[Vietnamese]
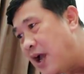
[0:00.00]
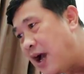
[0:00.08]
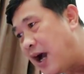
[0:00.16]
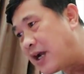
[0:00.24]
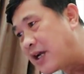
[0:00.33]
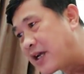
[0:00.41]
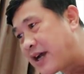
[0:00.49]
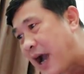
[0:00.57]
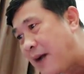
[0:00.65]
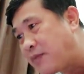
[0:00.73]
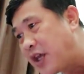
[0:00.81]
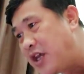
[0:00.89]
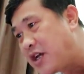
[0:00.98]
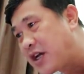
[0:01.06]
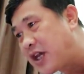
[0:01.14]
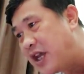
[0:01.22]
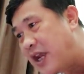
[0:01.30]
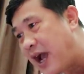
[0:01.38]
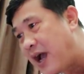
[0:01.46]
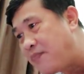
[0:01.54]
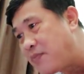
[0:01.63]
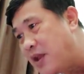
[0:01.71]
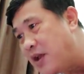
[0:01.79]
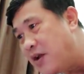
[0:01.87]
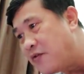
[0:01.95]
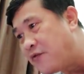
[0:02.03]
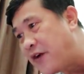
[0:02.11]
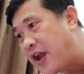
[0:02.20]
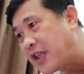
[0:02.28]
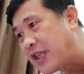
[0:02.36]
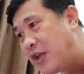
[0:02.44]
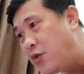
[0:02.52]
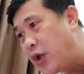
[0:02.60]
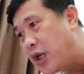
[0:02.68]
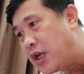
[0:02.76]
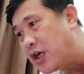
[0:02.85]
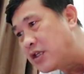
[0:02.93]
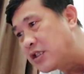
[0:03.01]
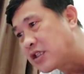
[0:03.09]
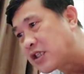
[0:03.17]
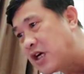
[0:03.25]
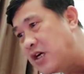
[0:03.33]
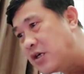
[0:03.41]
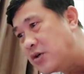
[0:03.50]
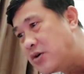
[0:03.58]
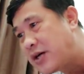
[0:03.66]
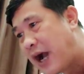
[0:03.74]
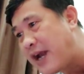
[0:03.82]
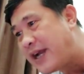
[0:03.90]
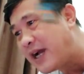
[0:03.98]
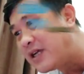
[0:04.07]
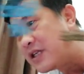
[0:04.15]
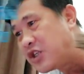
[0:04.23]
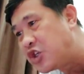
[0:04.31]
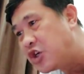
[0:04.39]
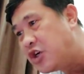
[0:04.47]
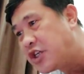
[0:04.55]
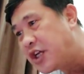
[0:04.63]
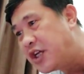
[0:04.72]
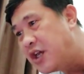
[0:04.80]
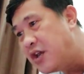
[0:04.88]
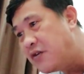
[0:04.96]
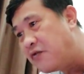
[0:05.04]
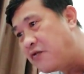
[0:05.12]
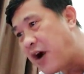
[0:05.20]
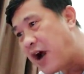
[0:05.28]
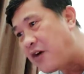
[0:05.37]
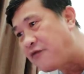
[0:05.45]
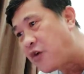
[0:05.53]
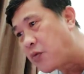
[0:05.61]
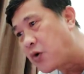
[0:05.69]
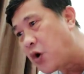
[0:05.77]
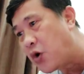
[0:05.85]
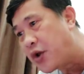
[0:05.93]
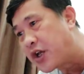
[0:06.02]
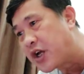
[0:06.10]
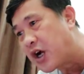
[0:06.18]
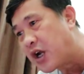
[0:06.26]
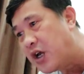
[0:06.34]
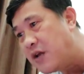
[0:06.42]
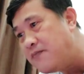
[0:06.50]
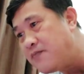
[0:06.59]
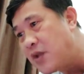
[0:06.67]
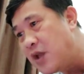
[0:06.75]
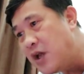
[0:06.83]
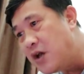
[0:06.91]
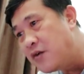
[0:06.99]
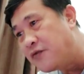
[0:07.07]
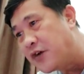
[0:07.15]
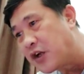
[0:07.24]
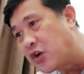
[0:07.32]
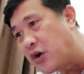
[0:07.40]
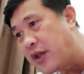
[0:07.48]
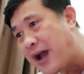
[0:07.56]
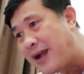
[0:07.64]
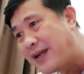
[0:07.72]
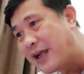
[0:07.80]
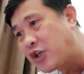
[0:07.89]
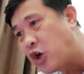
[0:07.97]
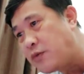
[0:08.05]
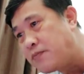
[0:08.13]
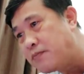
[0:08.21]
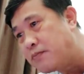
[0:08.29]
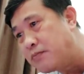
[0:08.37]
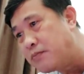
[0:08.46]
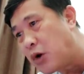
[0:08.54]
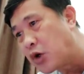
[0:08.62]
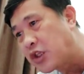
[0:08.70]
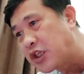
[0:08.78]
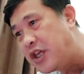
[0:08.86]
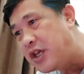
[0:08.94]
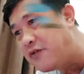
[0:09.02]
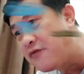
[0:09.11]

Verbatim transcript: Anh cảm thấy kỳ lạ Phè Thiên Huyền Lực sở hữu khả năng chữa trị và phục hồi cực lớn. Vừa rồi anh đã rót một tia